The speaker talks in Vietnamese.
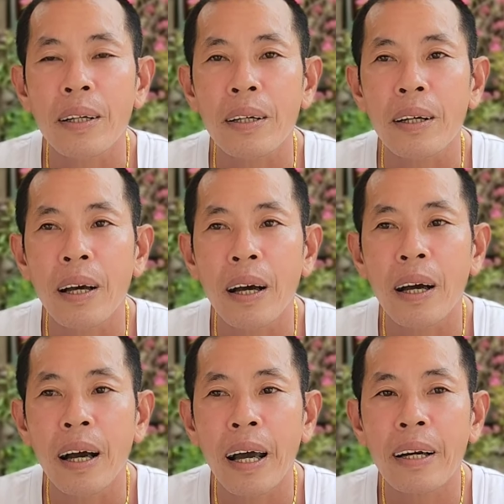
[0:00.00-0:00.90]
thì
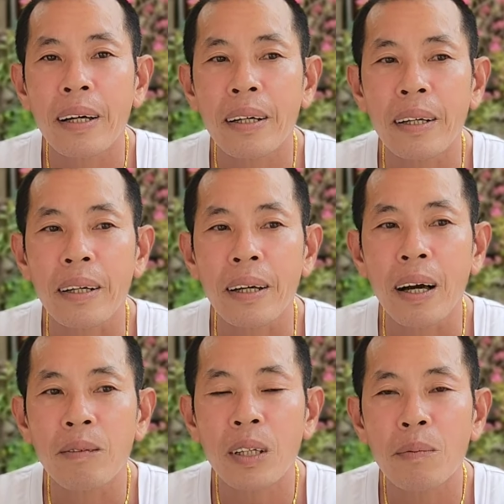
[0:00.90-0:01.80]
anh thì
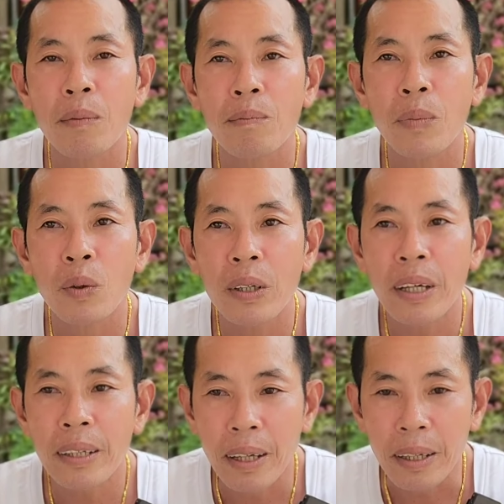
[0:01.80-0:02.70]
không có mong muốn
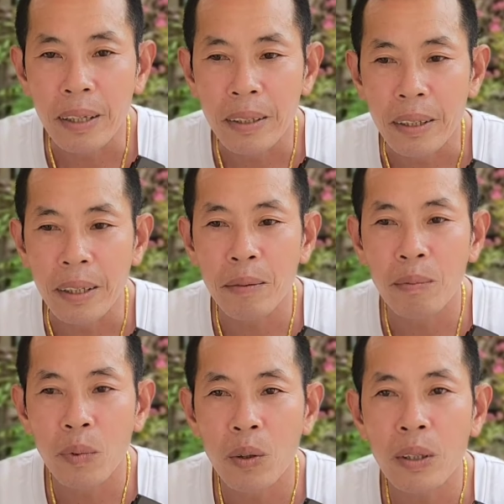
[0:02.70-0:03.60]
cái gì, chỉ
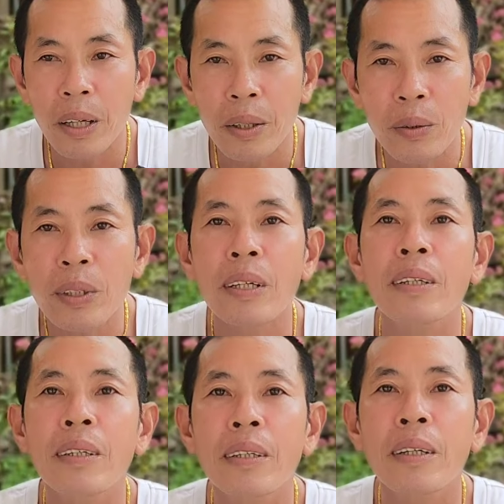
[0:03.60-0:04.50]
mong muốn nếu
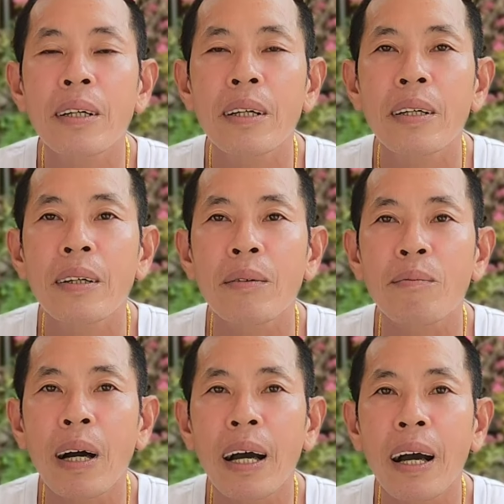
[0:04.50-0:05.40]
như
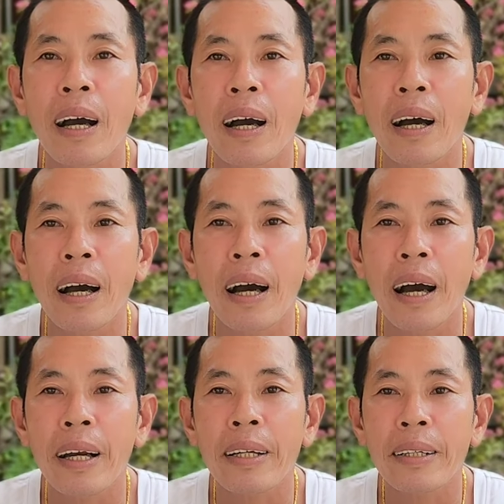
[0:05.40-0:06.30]
mà
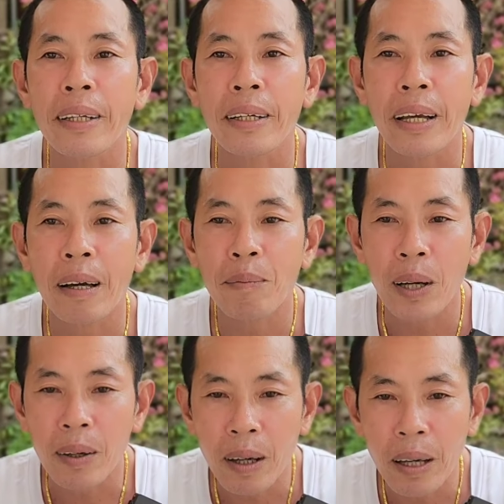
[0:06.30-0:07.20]
anh chị em
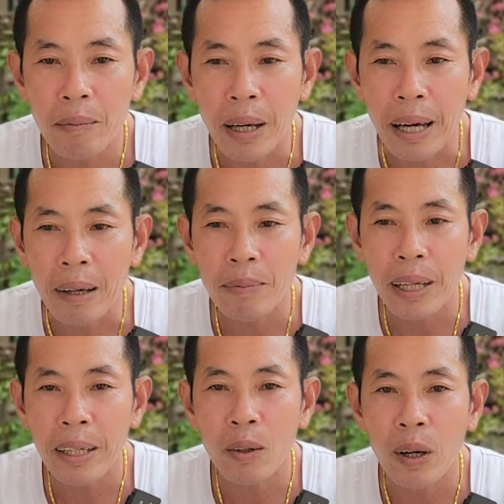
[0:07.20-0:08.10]
nào đó mà cảm
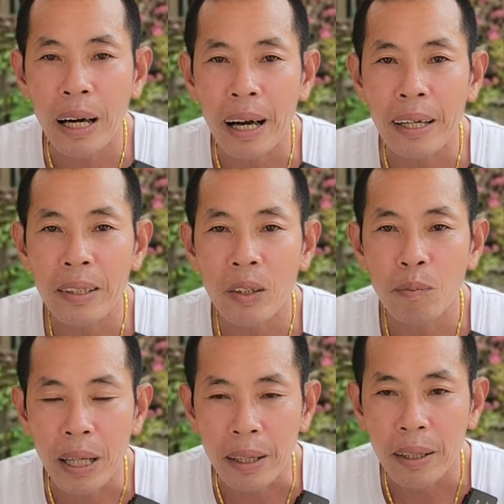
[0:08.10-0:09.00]
thấy cái hoàn cảnh của
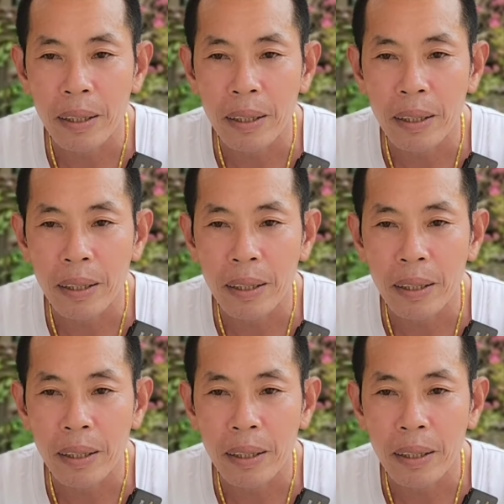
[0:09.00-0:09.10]
mình